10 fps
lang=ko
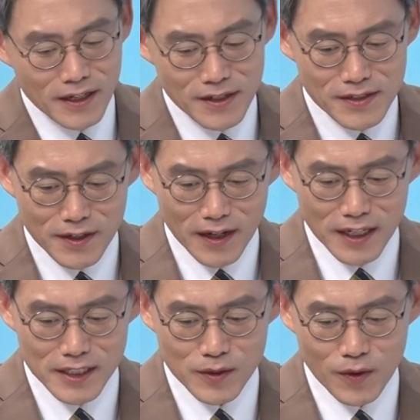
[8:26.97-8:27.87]
결성을
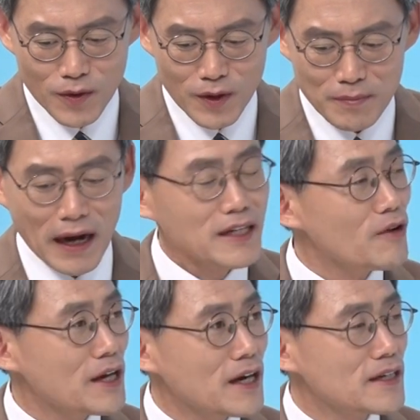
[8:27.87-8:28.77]
하시고 많은
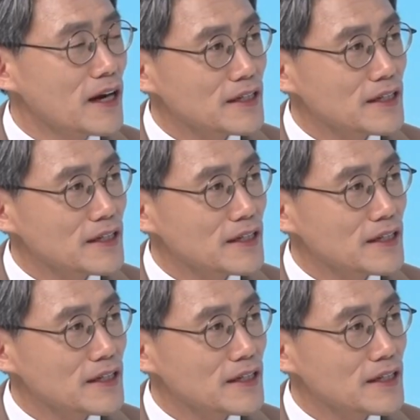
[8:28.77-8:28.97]
활약을